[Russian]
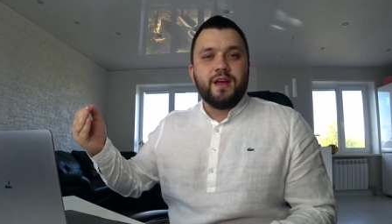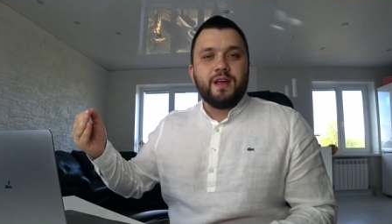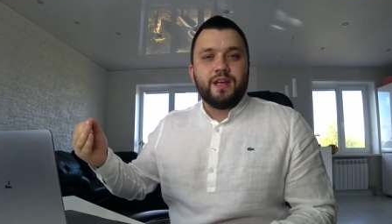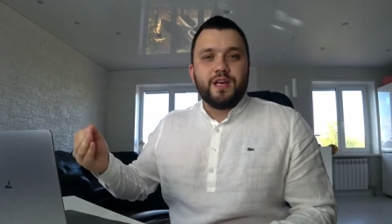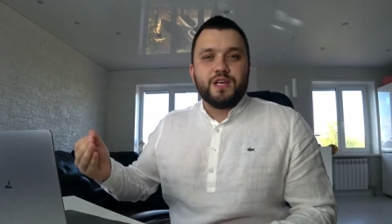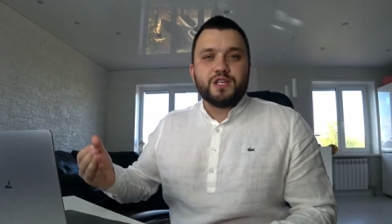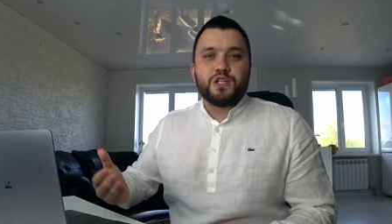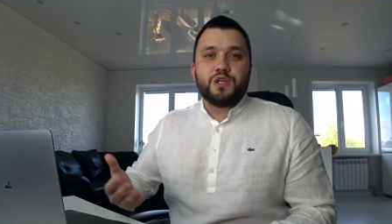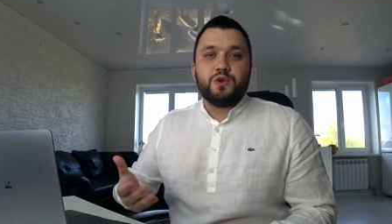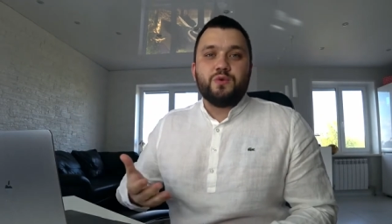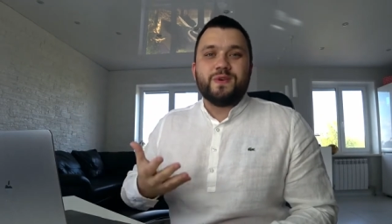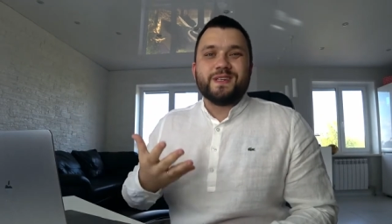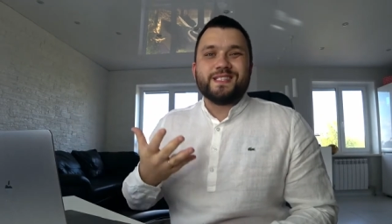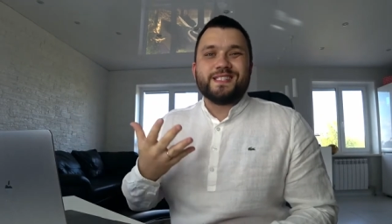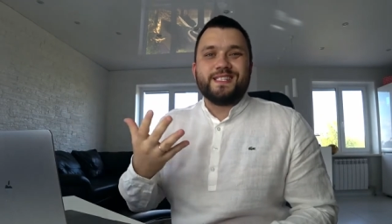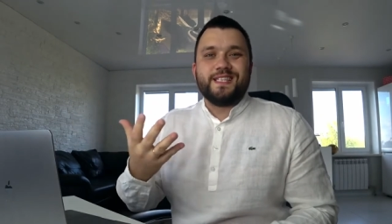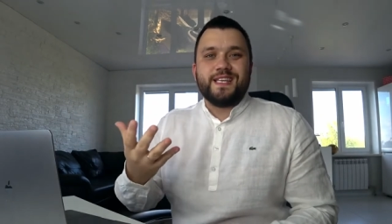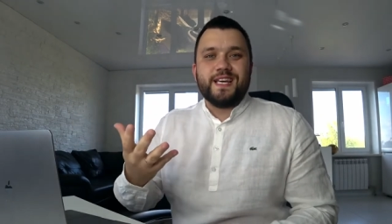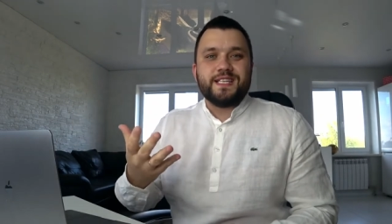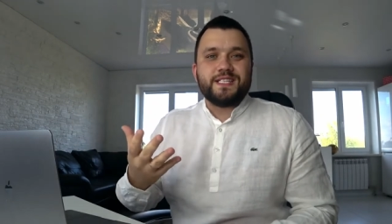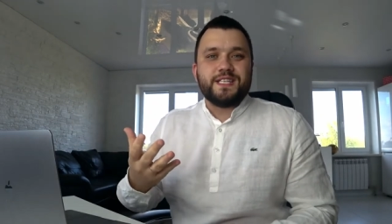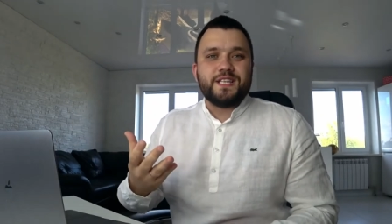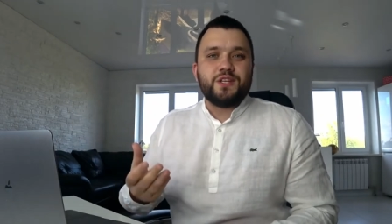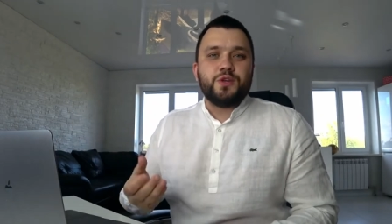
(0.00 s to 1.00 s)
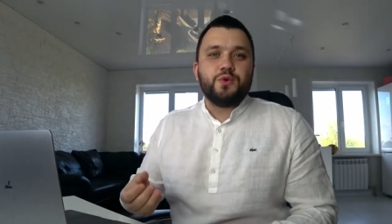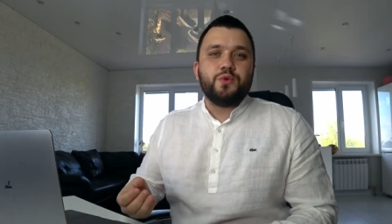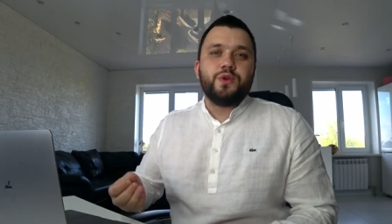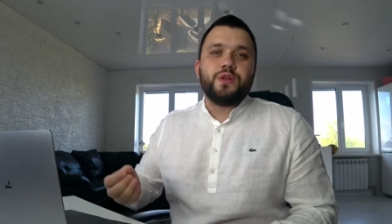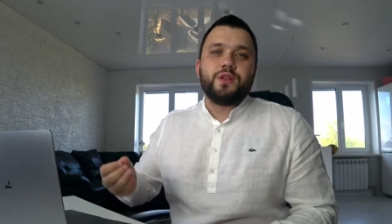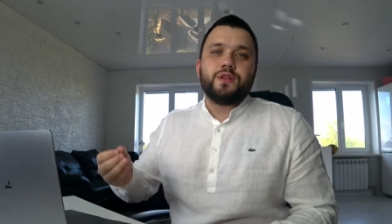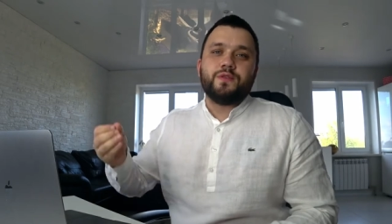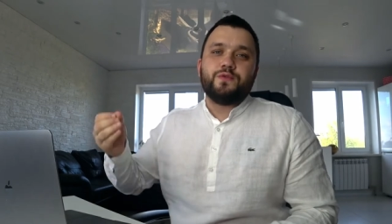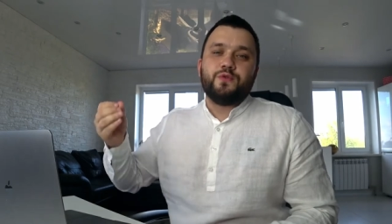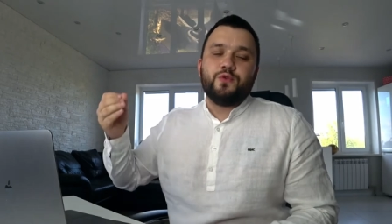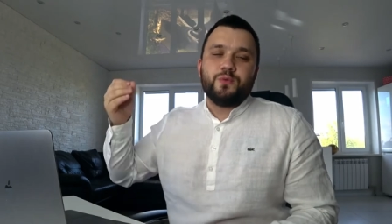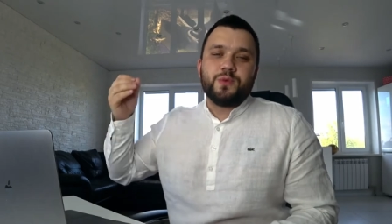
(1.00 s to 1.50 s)
Если у вас 10
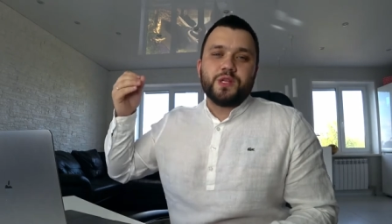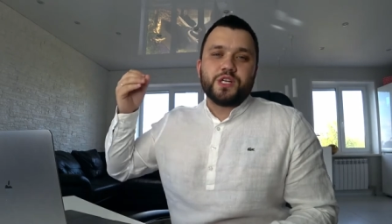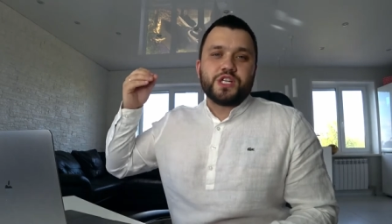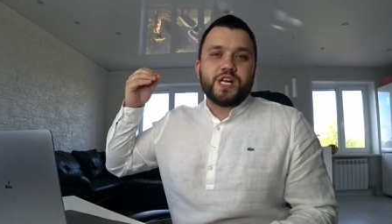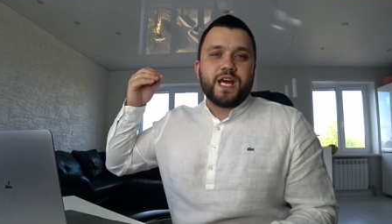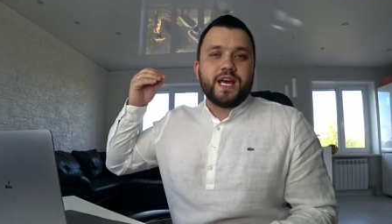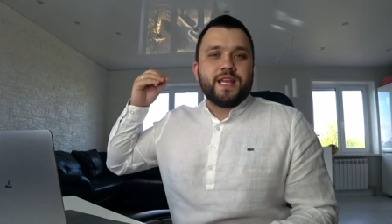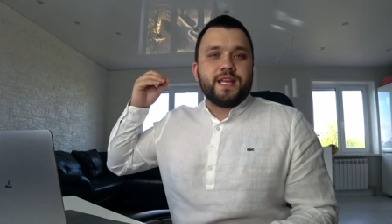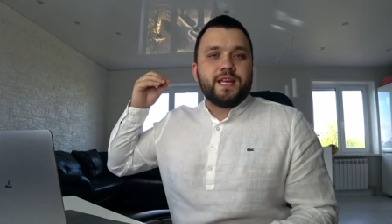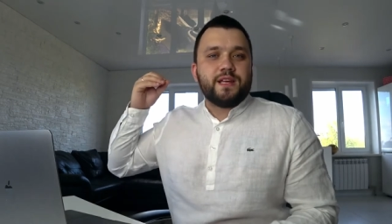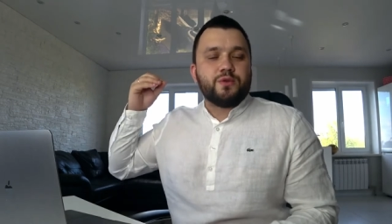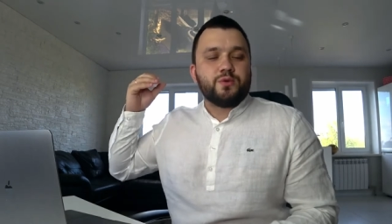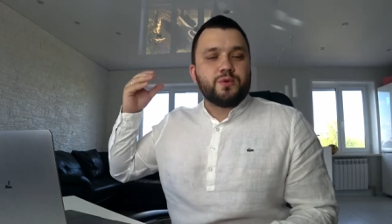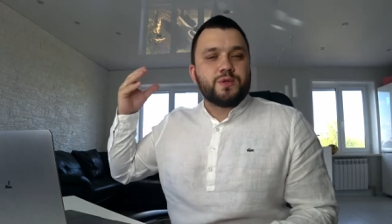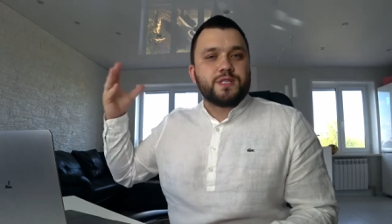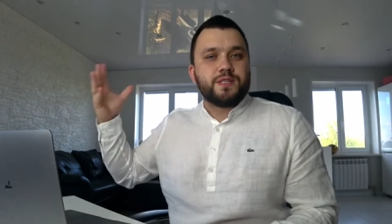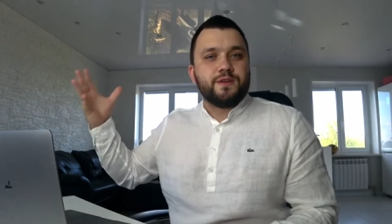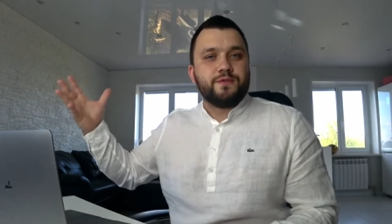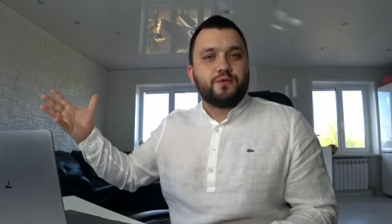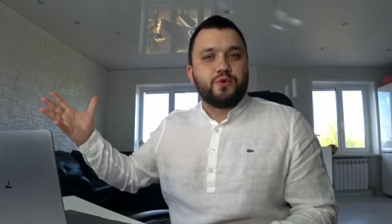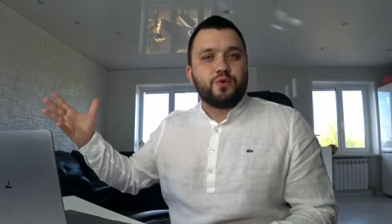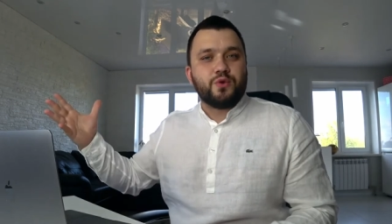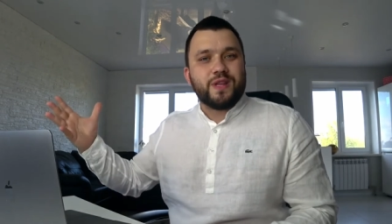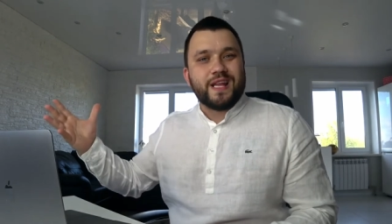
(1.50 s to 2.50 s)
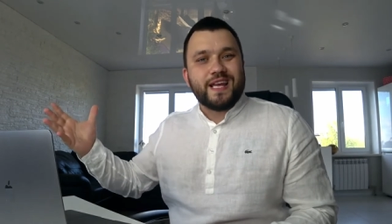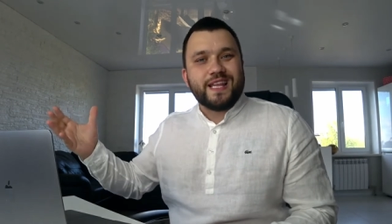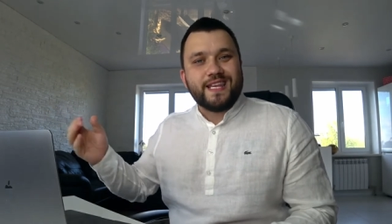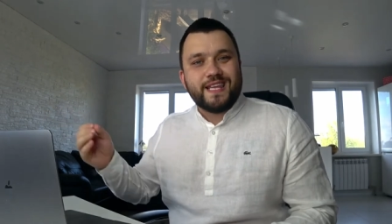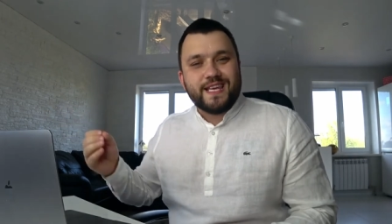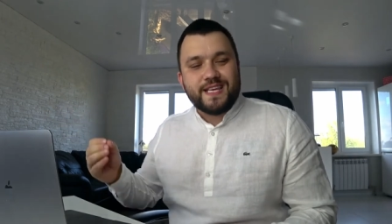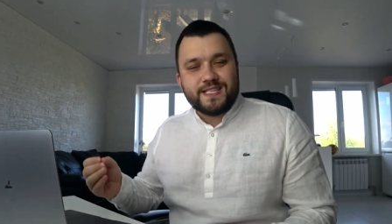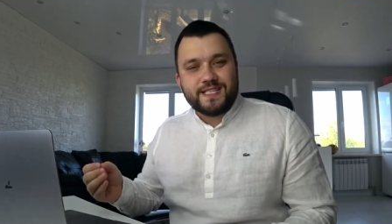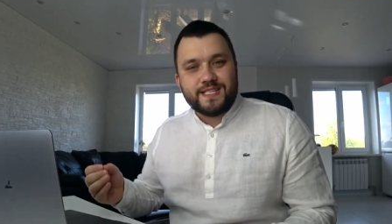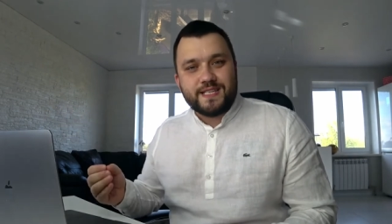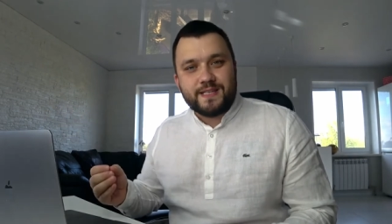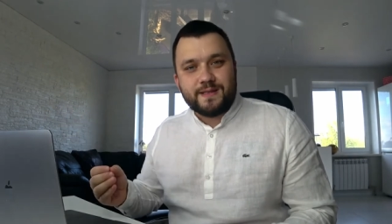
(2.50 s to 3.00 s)
юнитов, умножайте эту цифру на
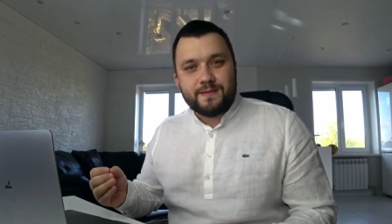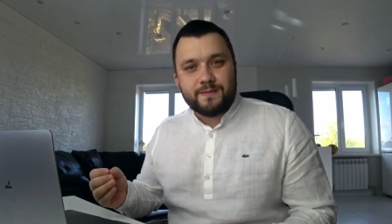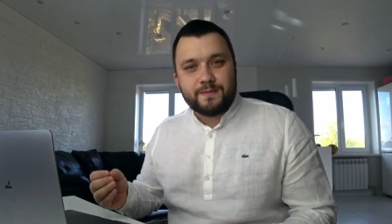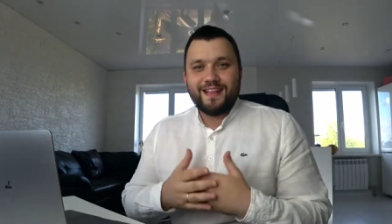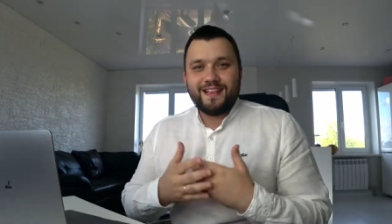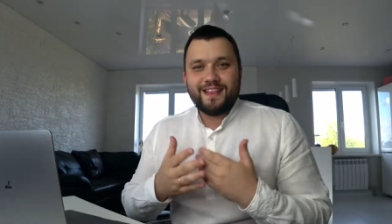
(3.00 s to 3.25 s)
10.